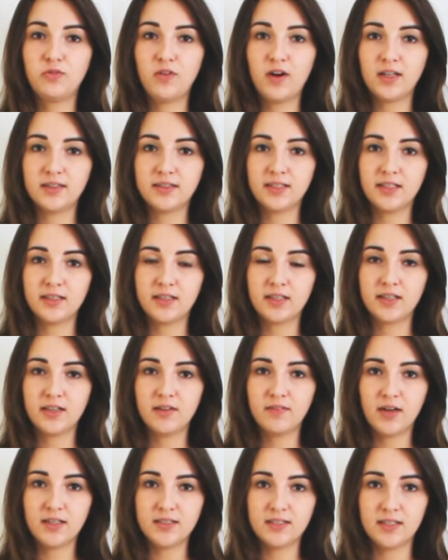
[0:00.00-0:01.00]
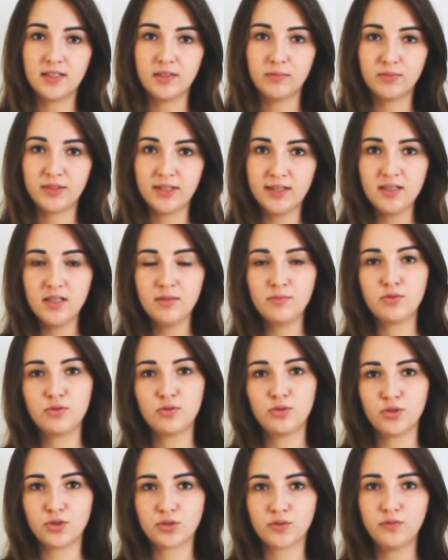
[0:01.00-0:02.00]
ванной и нагревательным теном
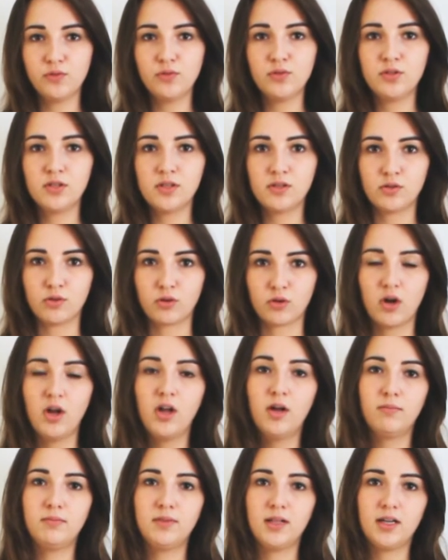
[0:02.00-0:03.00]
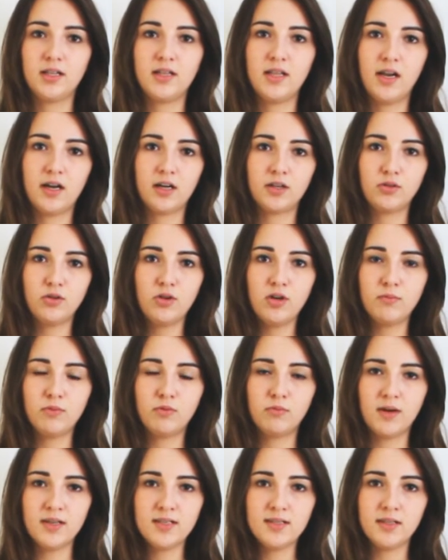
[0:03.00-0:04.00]
существует зазор, благодаря которому
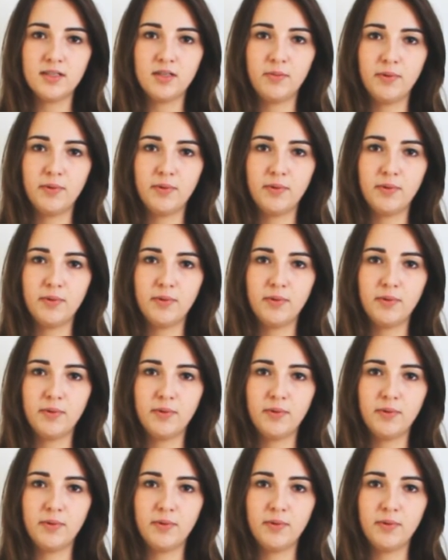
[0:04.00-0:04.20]
масло не